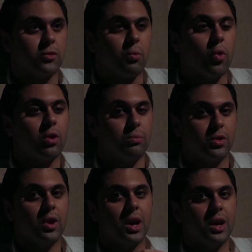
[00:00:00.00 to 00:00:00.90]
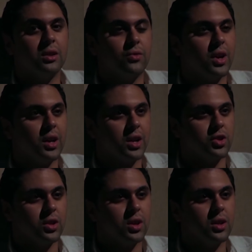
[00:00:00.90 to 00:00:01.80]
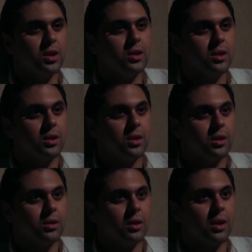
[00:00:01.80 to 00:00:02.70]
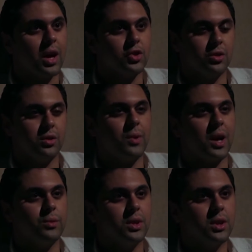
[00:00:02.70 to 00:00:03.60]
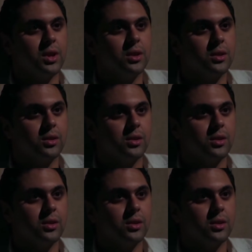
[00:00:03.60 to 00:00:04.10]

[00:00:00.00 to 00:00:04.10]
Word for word: طب هو ربنا خلقنا فعلا عشان كده عشان نبقى عبيد ليه